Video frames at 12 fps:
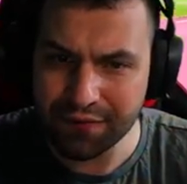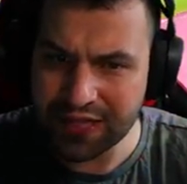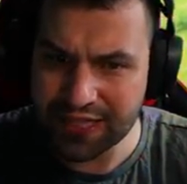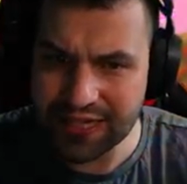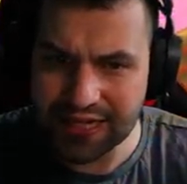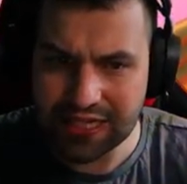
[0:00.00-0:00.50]

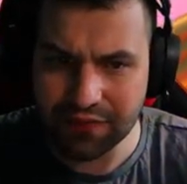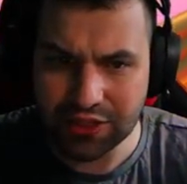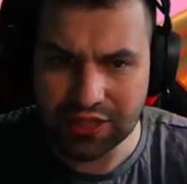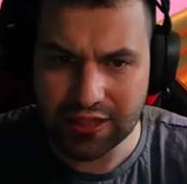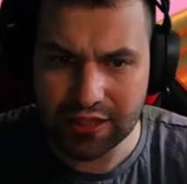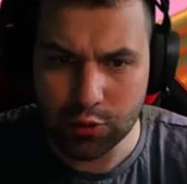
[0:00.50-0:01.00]
więcej razy
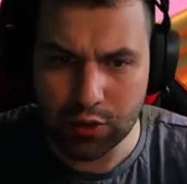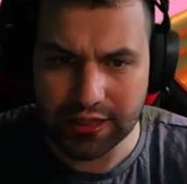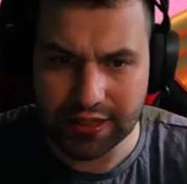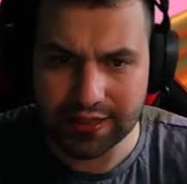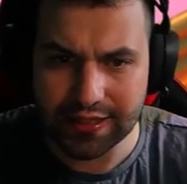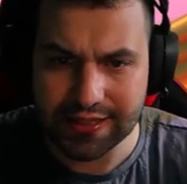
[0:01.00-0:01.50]
właśnie na tej drugiej
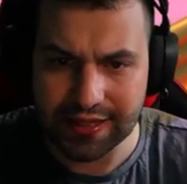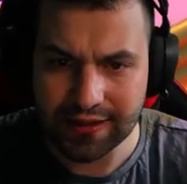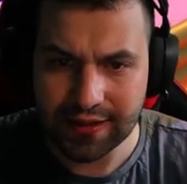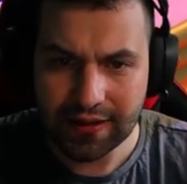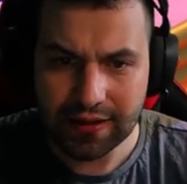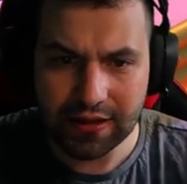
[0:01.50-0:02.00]
taktyce.
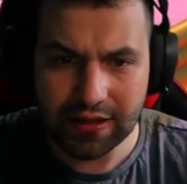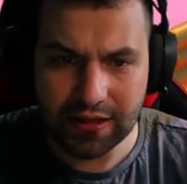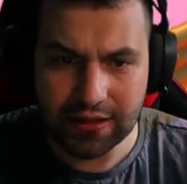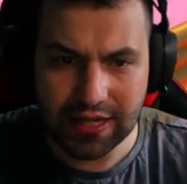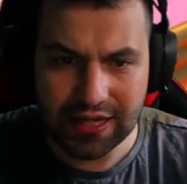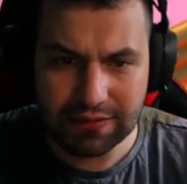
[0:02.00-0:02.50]

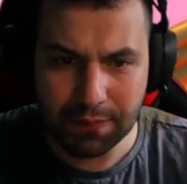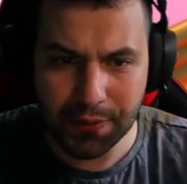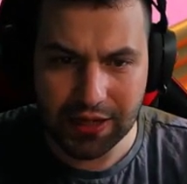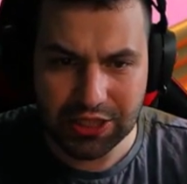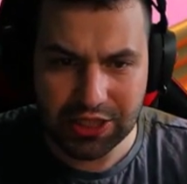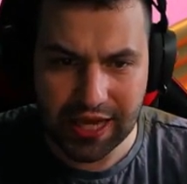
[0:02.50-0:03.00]
I teraz wam
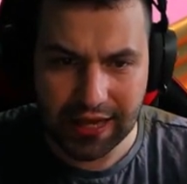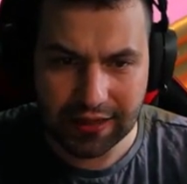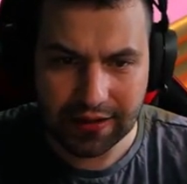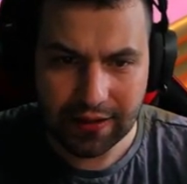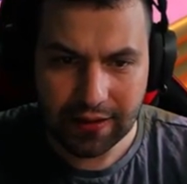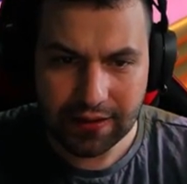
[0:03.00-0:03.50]
pokażę
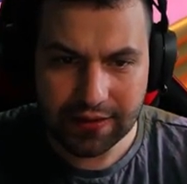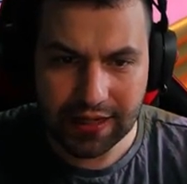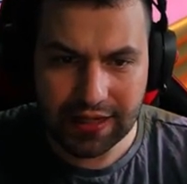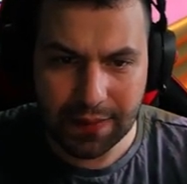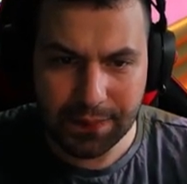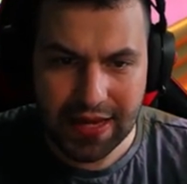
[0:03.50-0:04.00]
jak.
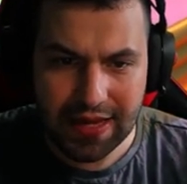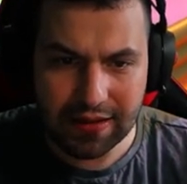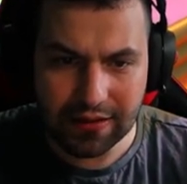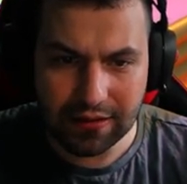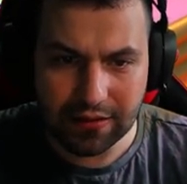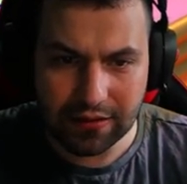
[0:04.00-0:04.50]

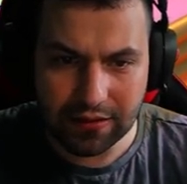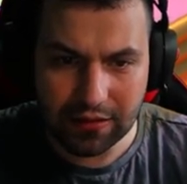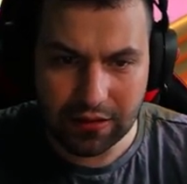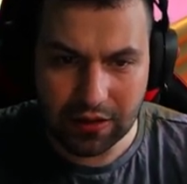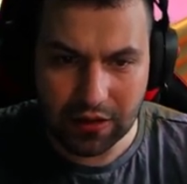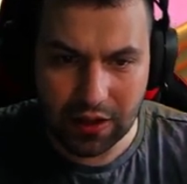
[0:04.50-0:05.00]
Najlepiej
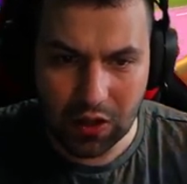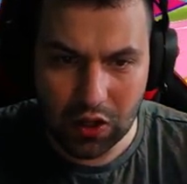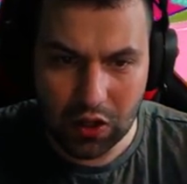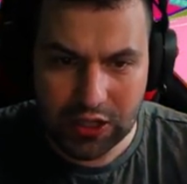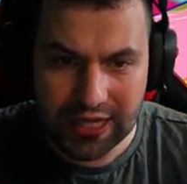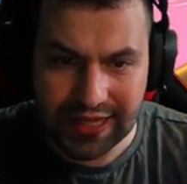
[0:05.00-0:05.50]

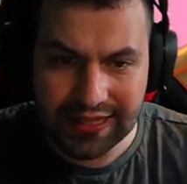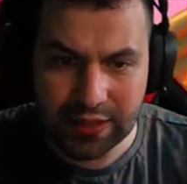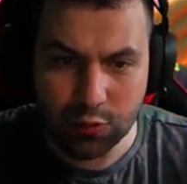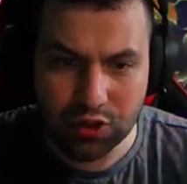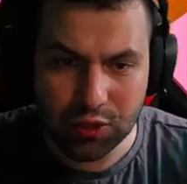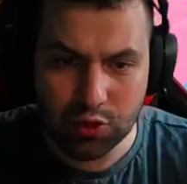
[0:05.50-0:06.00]
jak
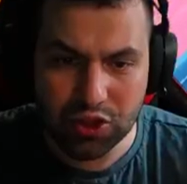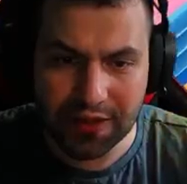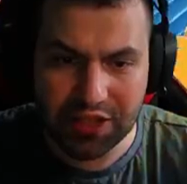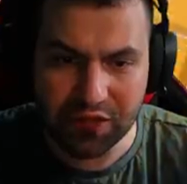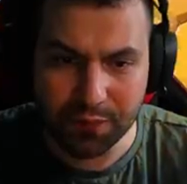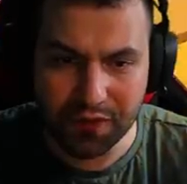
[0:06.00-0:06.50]
najdłużej
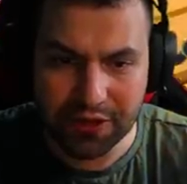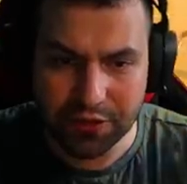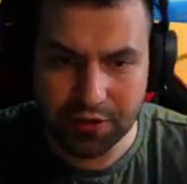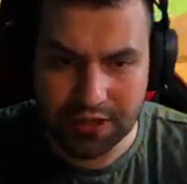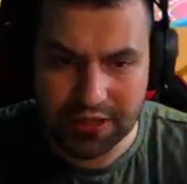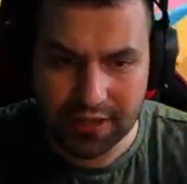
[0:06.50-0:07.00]
utrzymać się w
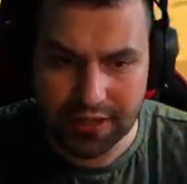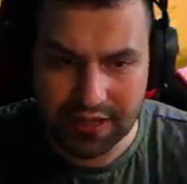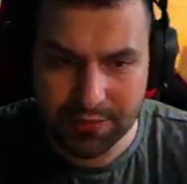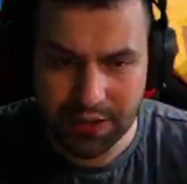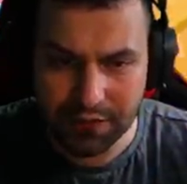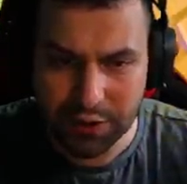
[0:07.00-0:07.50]
powietrzu, no niestety
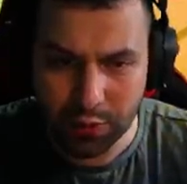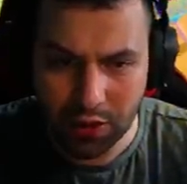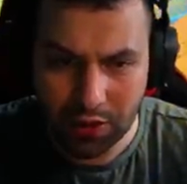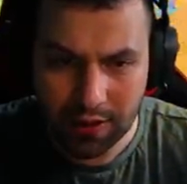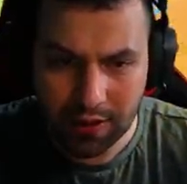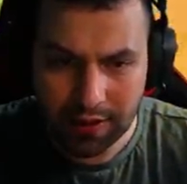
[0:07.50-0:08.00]
raz mi nie
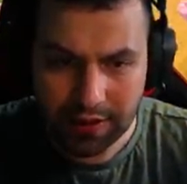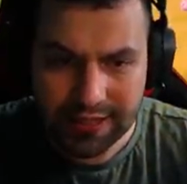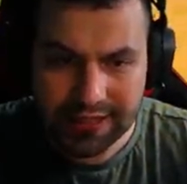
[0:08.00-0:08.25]
wyszło, i